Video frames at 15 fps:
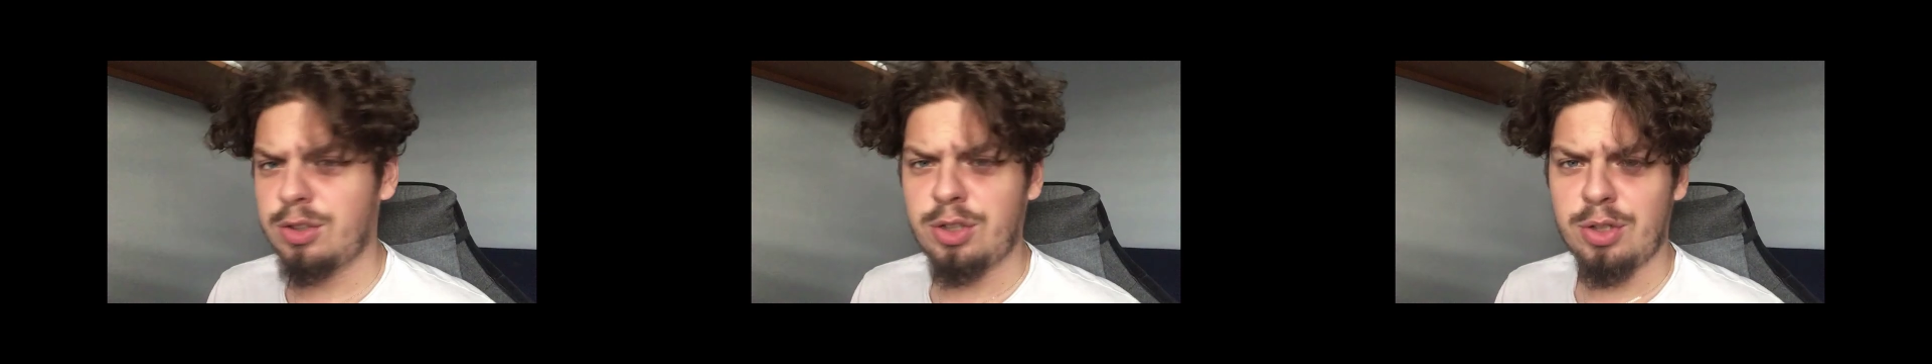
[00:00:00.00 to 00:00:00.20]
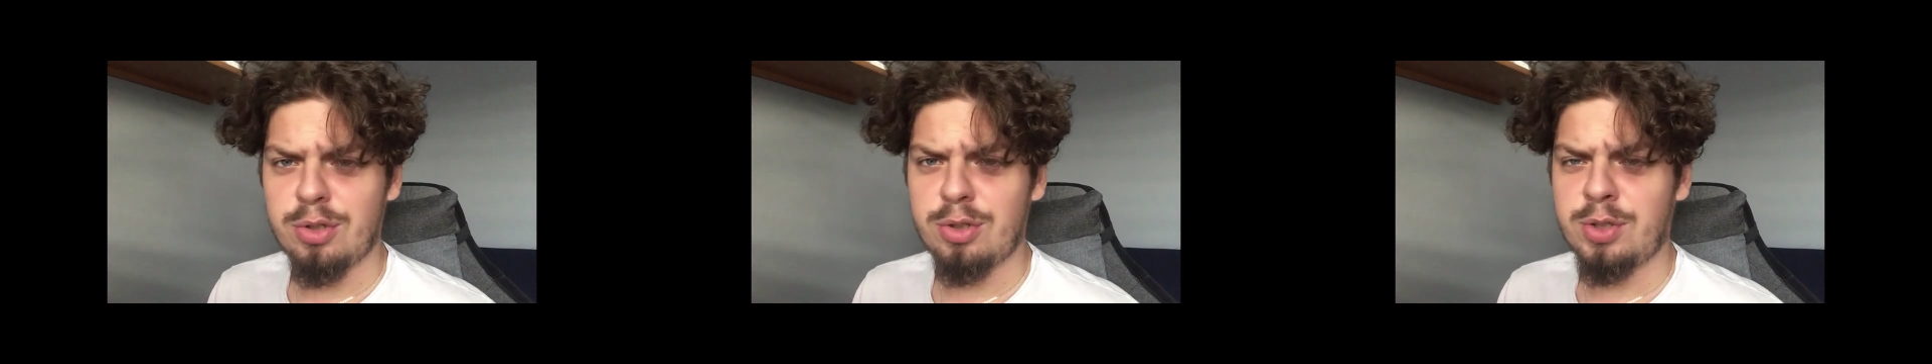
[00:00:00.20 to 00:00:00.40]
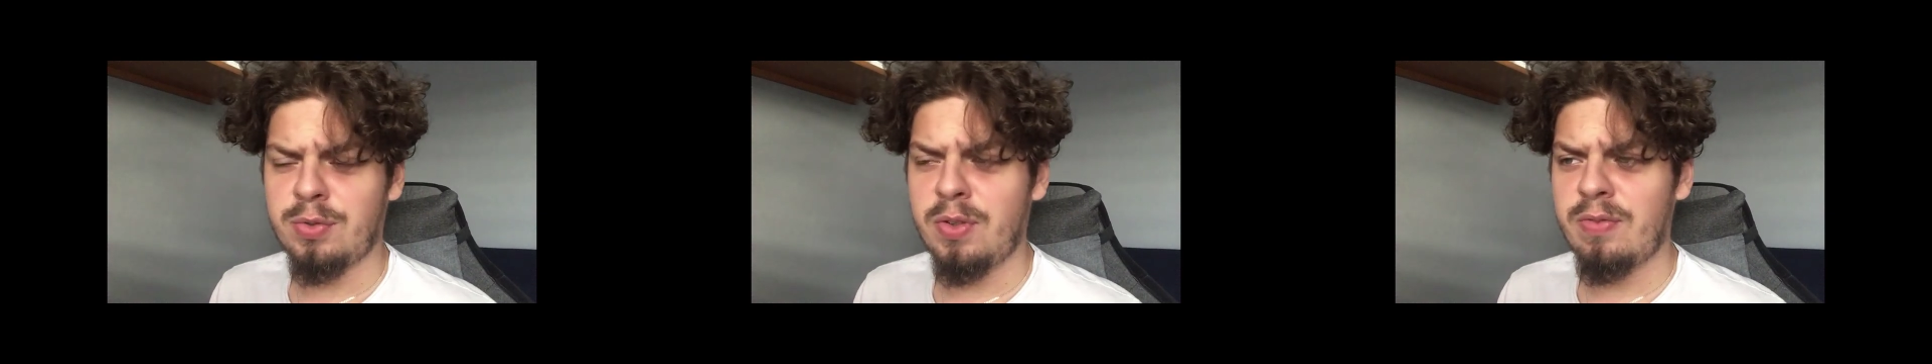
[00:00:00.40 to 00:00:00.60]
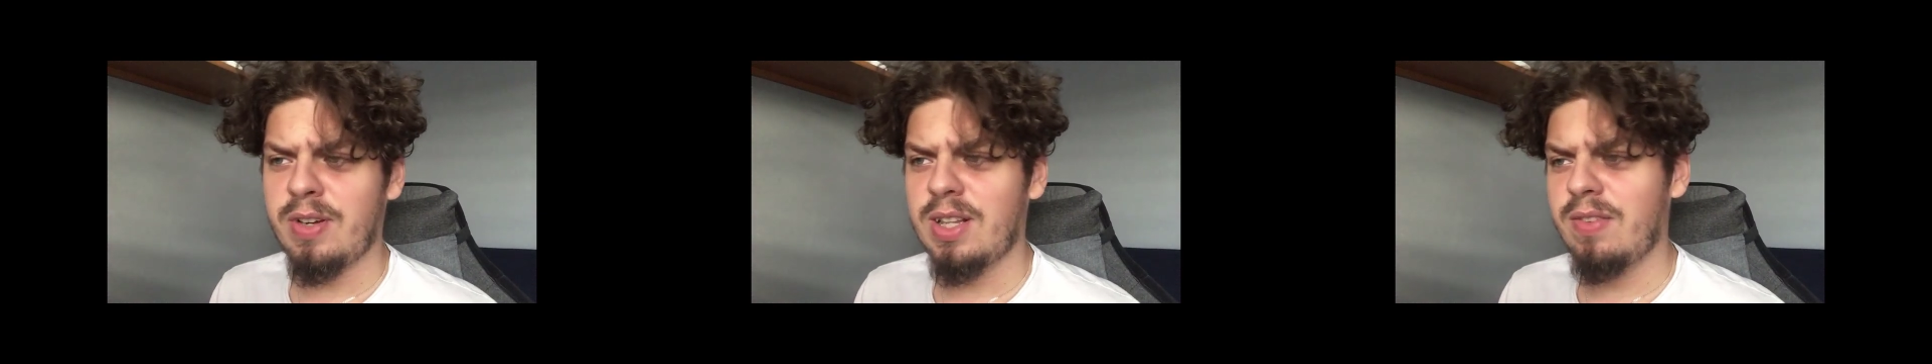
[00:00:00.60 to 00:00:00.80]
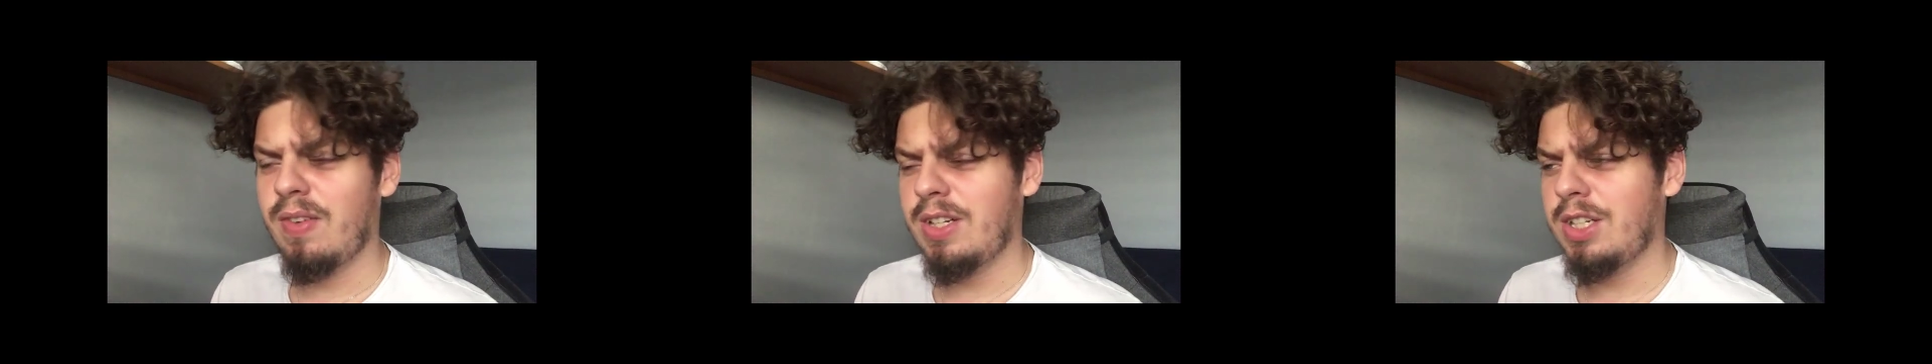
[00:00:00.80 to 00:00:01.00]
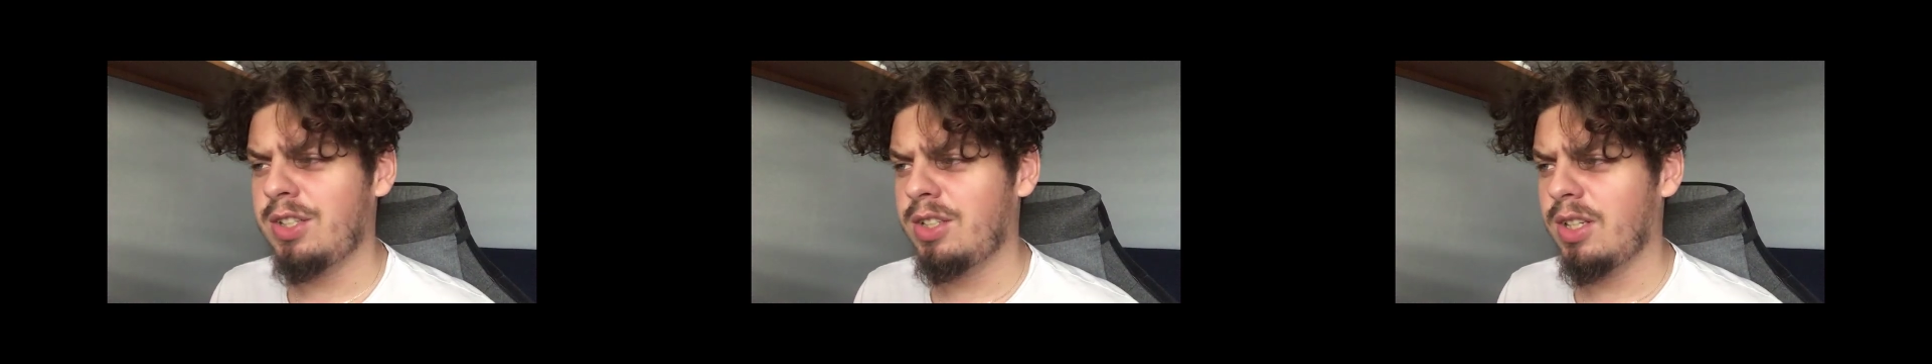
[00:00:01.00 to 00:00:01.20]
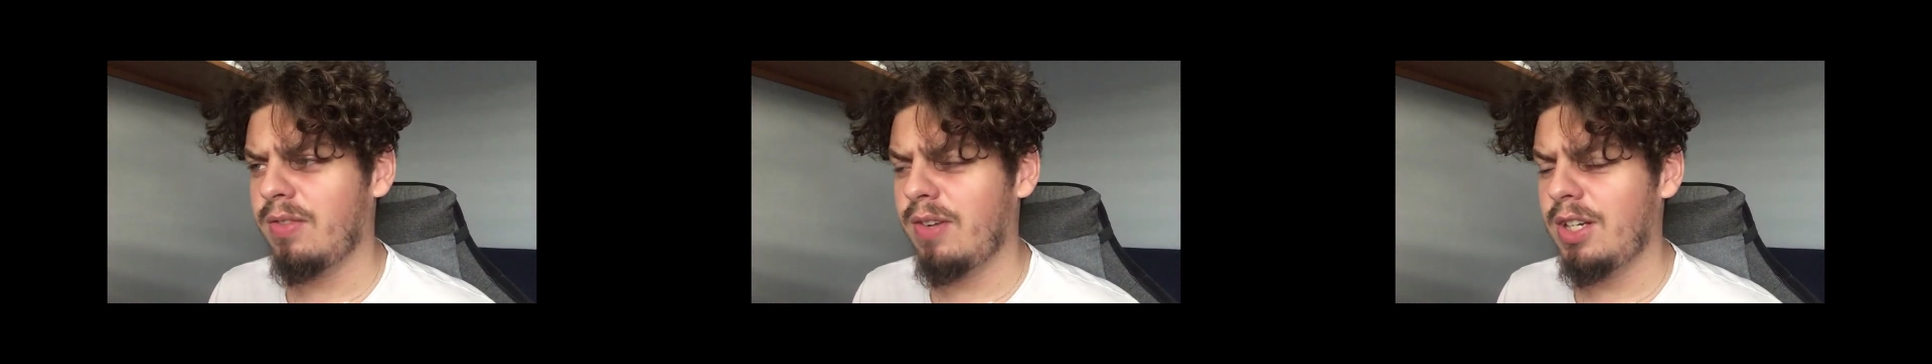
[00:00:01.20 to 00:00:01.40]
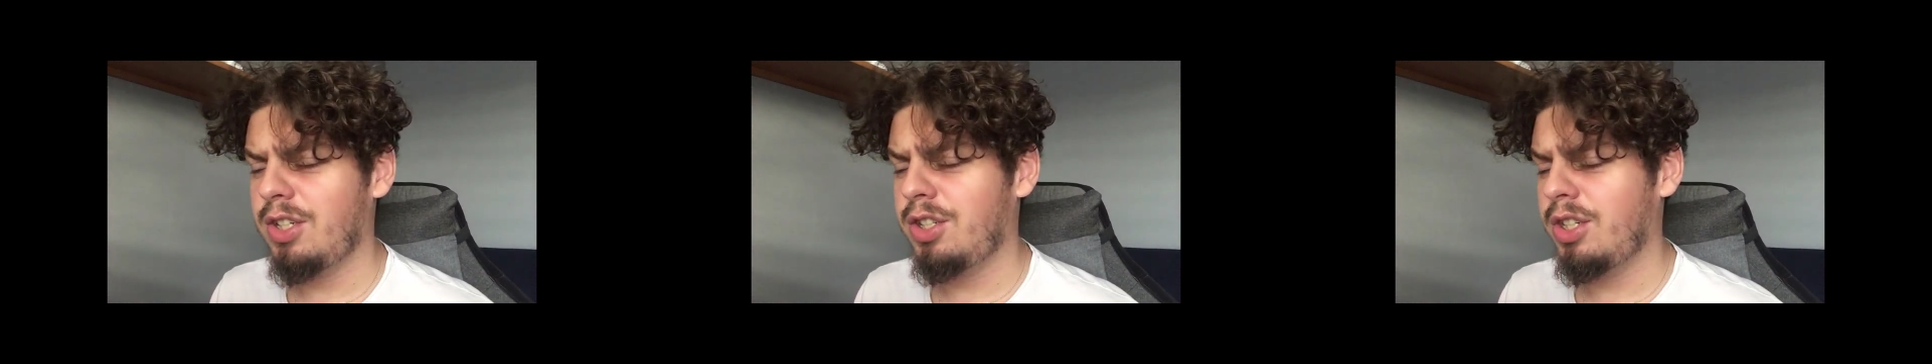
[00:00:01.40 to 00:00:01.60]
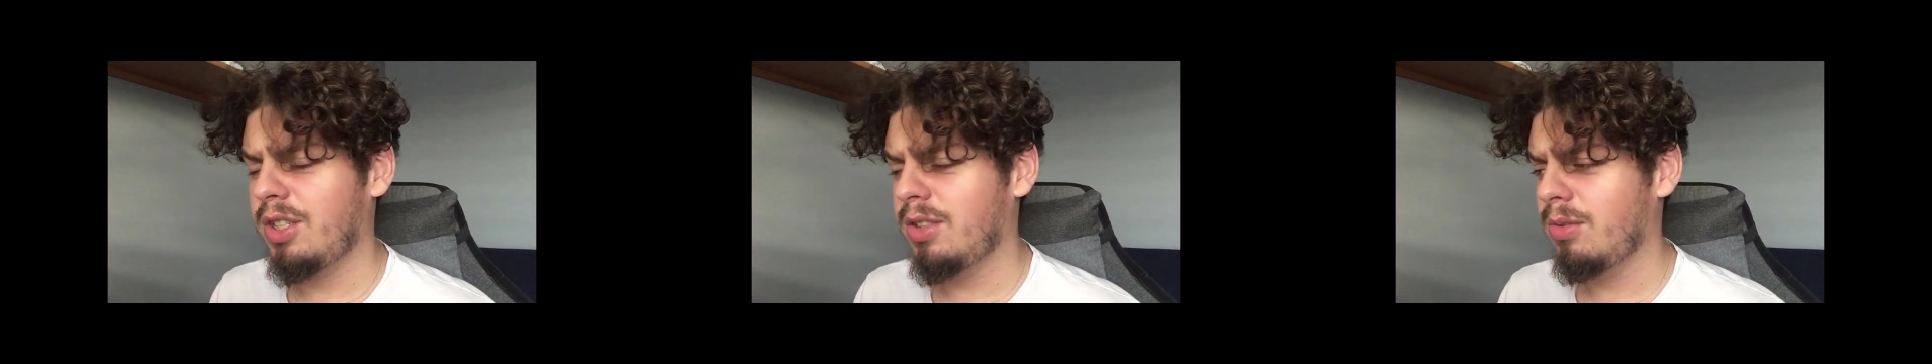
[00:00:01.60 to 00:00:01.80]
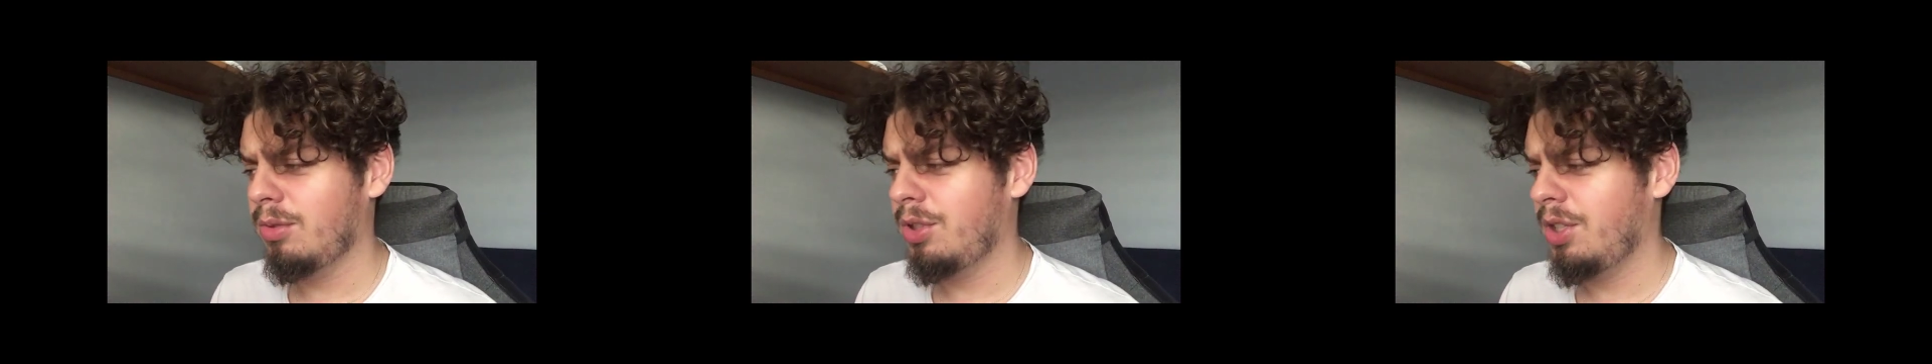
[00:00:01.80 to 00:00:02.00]
Czy już FIFA 22 ci
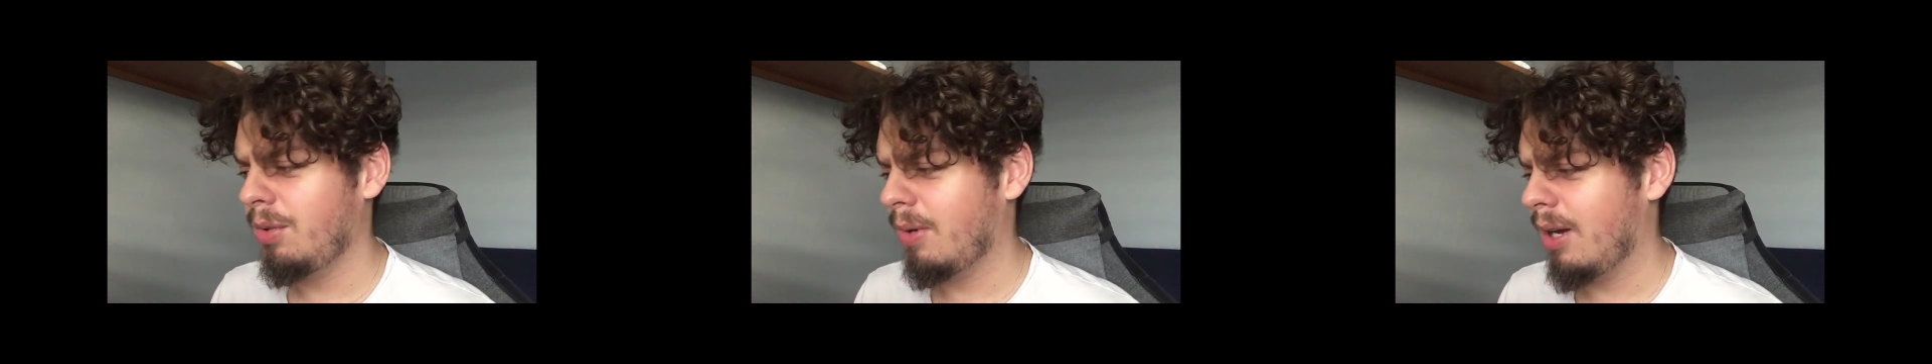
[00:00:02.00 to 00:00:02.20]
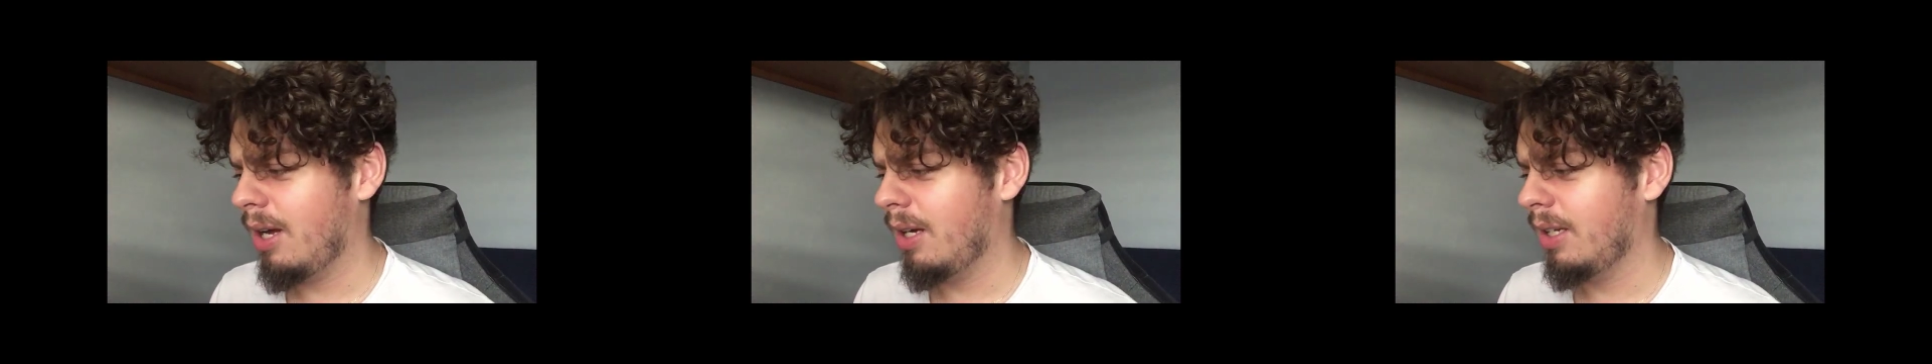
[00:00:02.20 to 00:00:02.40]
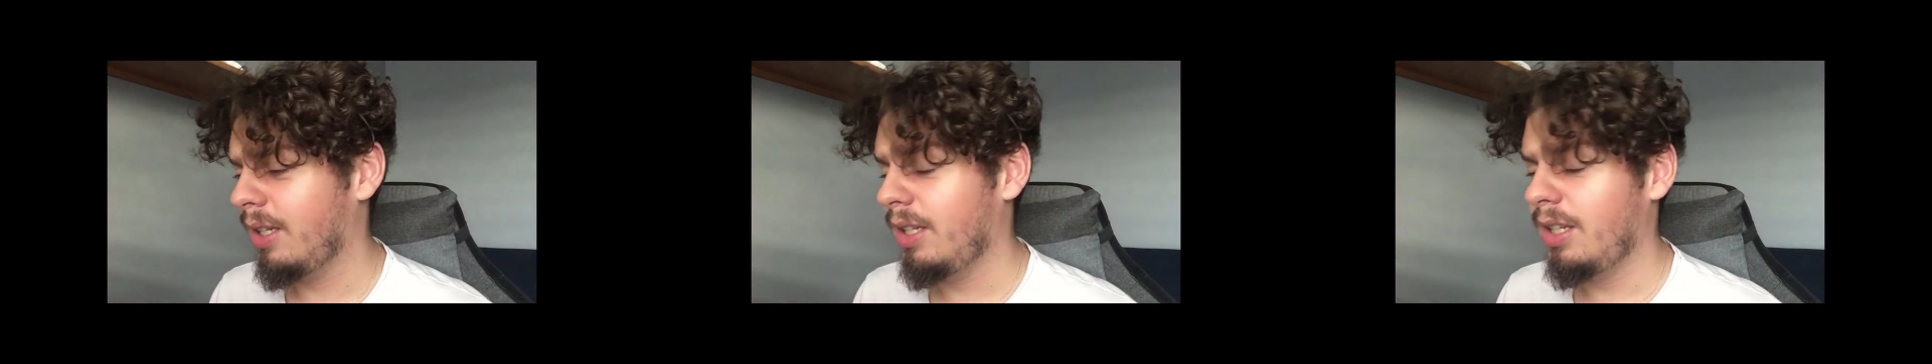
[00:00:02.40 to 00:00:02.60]
się znudziła